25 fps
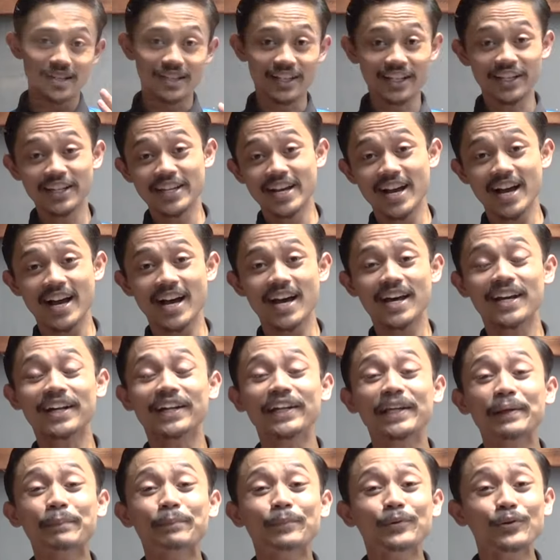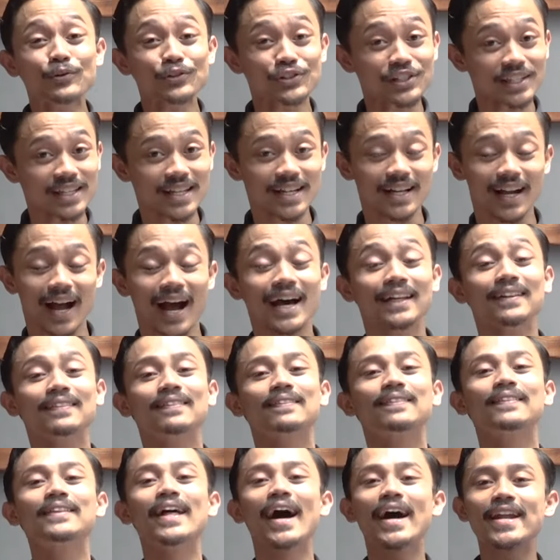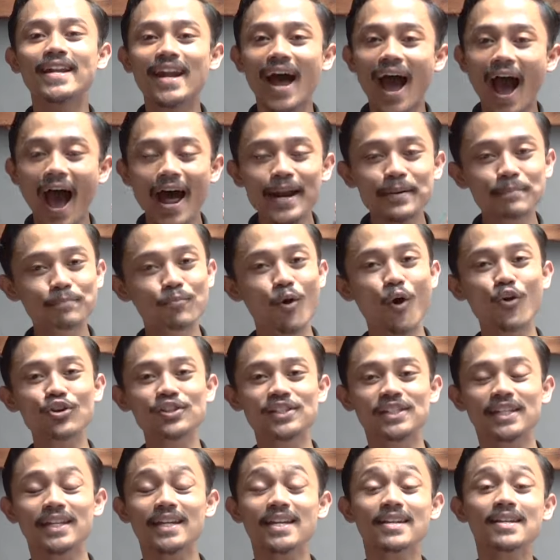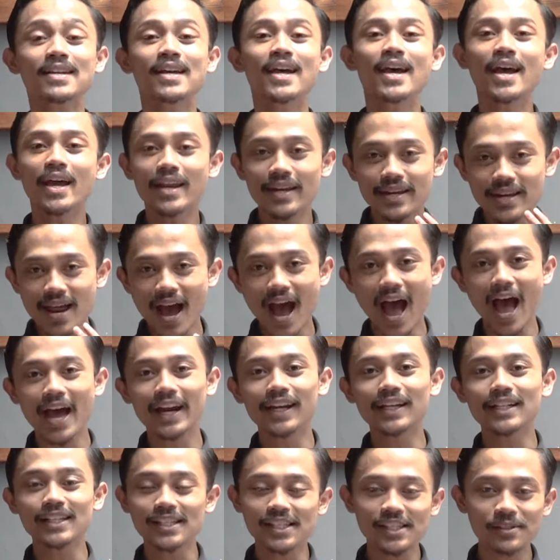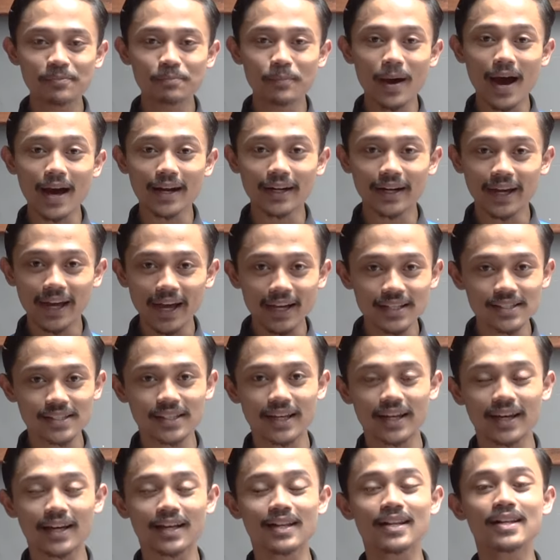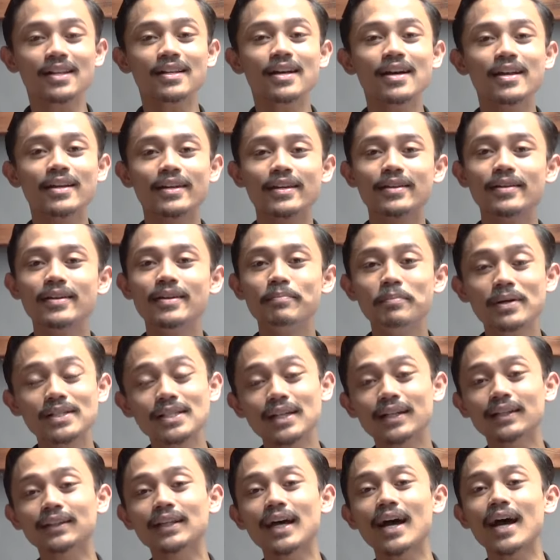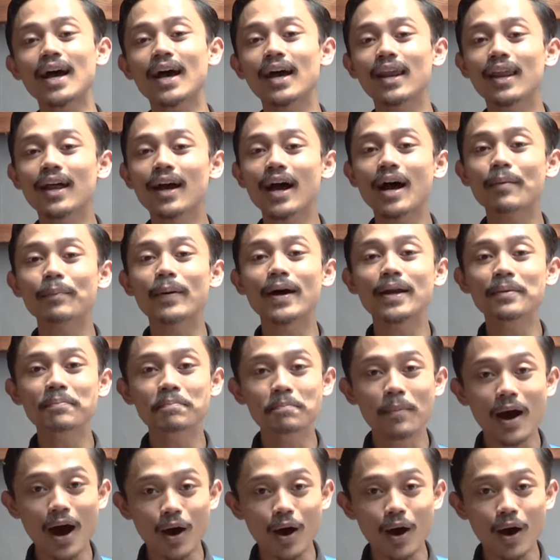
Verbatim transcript: Nah ini dia review singkat dan unboxing dari Smart XL beserta kelengkapan